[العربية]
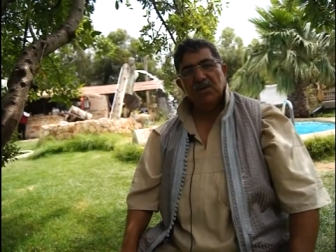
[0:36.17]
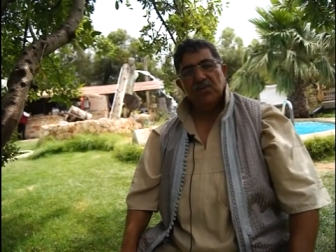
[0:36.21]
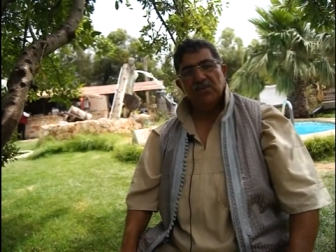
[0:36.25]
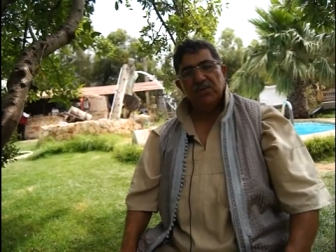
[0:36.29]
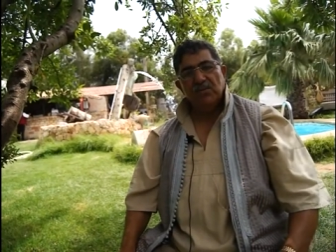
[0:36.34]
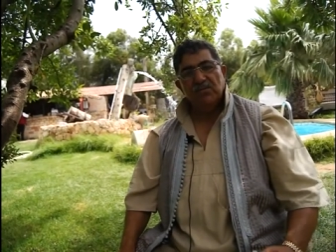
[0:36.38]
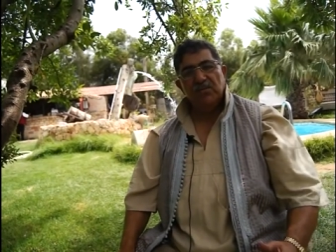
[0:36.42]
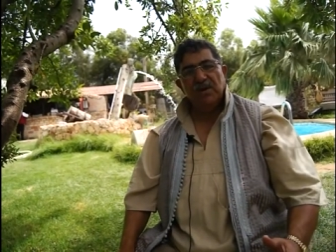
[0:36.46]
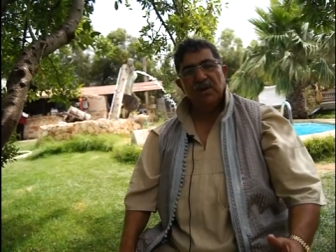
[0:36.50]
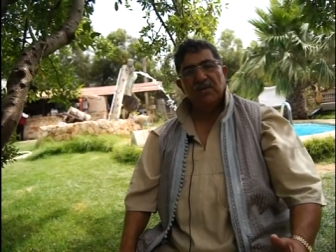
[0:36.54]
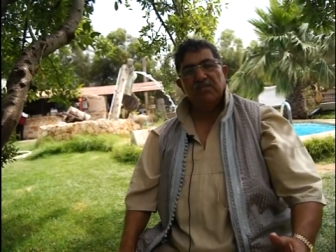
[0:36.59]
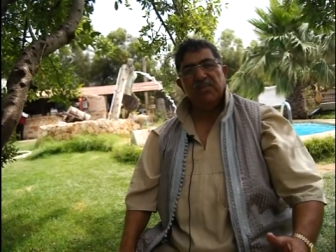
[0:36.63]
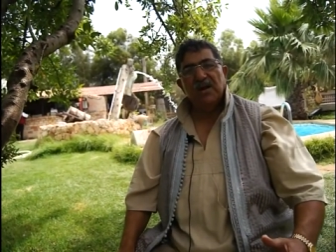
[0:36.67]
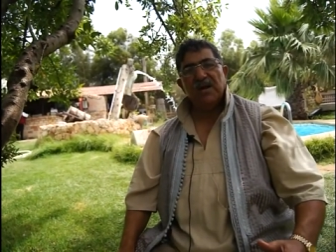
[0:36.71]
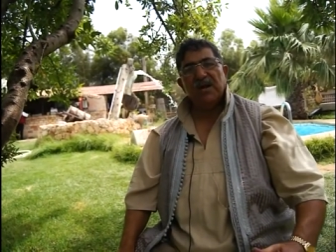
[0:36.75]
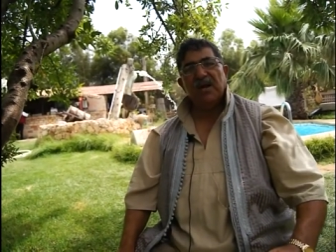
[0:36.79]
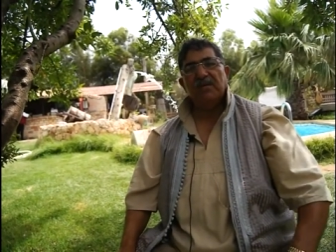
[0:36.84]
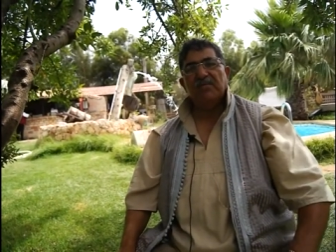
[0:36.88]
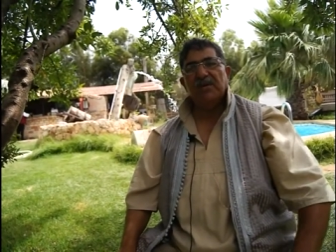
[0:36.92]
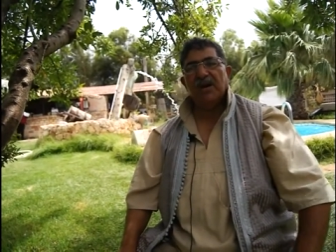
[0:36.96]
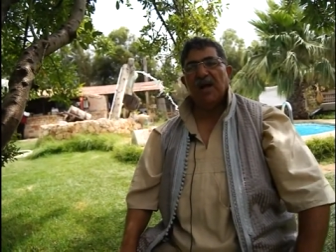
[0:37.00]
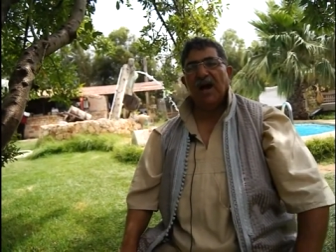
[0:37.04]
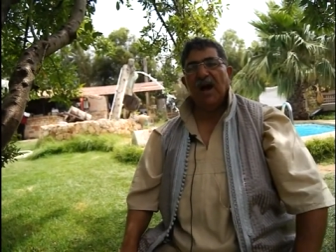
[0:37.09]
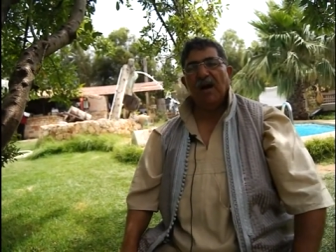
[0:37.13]
ثم
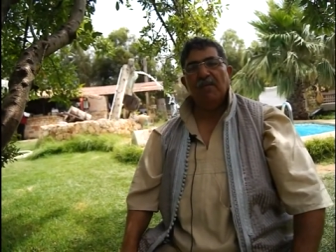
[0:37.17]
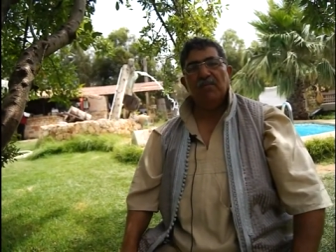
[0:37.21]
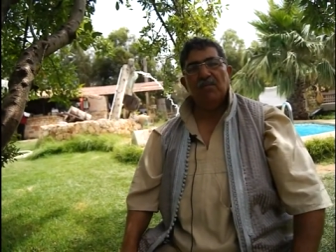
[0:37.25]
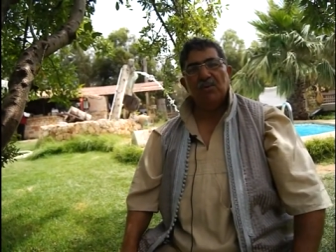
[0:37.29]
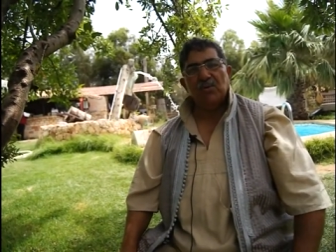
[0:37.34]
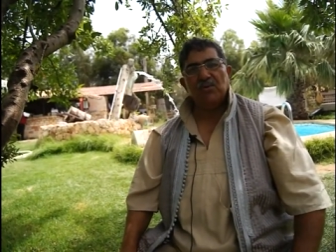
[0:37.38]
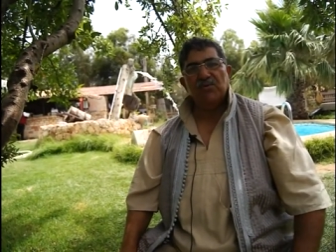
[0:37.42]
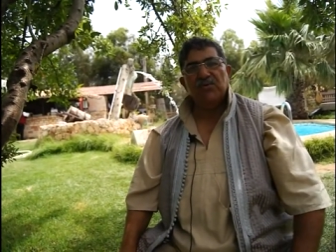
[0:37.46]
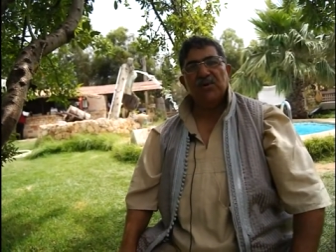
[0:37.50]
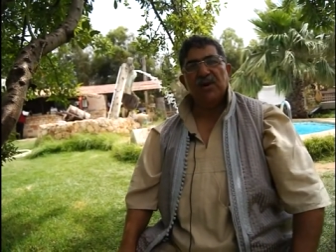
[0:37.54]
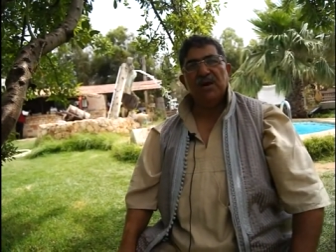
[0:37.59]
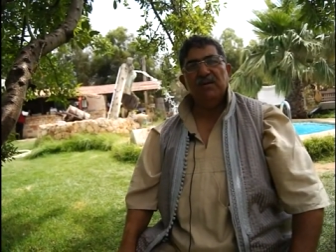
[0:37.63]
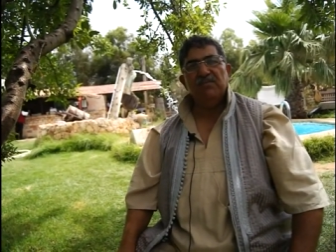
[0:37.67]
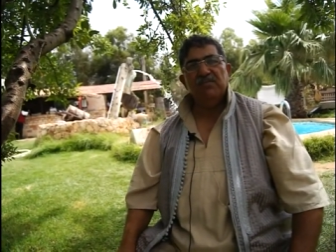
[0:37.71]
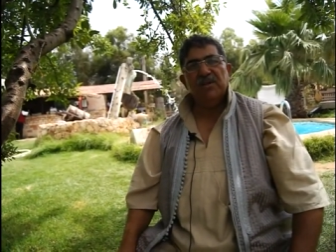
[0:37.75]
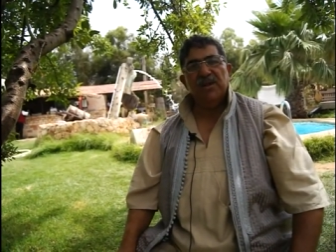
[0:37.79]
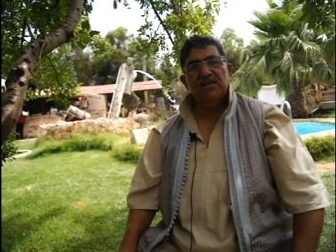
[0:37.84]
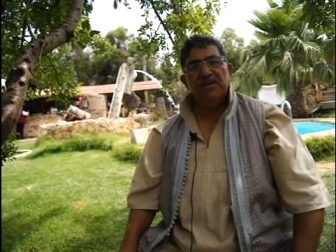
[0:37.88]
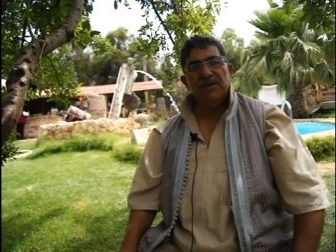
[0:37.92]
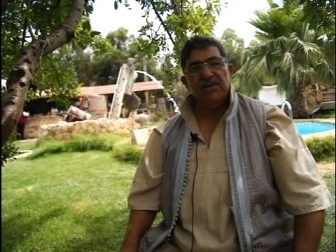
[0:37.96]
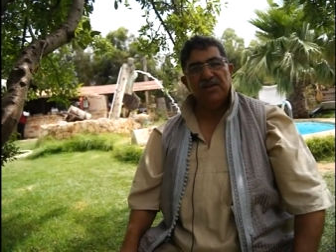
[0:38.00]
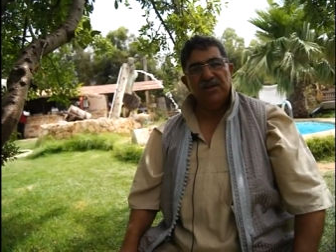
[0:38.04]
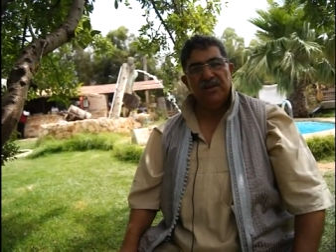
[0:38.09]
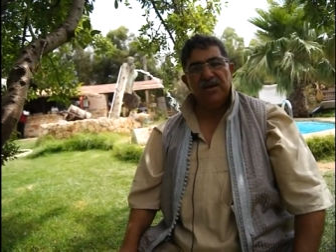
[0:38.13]
البرابرة عمروا في البلاد
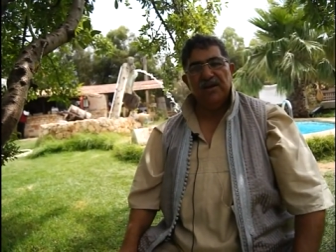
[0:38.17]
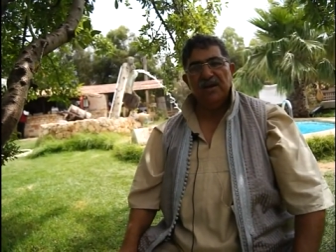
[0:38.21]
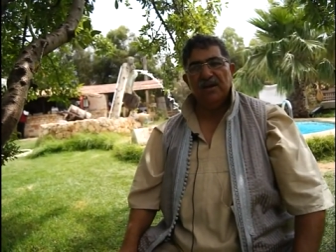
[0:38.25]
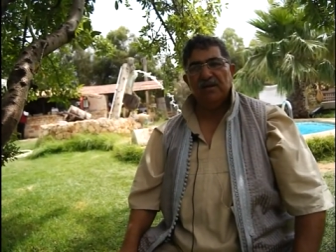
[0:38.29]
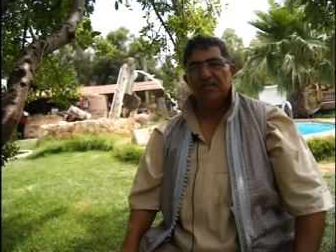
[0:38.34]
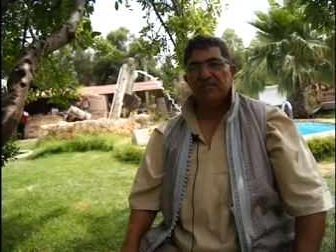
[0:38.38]
هذية